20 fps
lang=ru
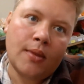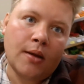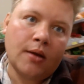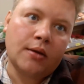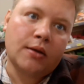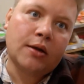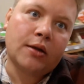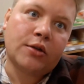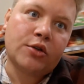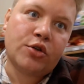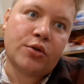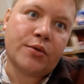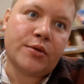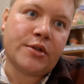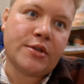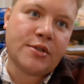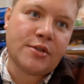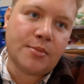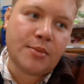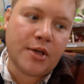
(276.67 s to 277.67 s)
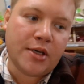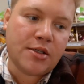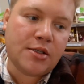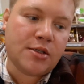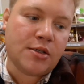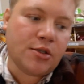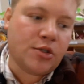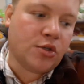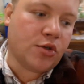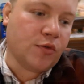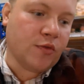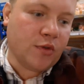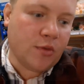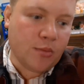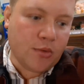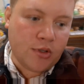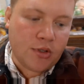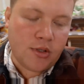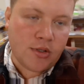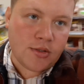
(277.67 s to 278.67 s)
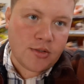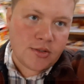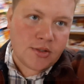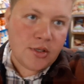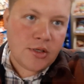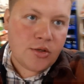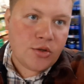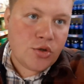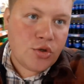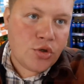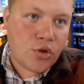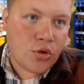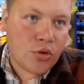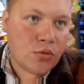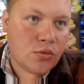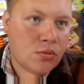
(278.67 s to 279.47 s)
Надо что-нибудь из мяса еще выбрать, не знаю что.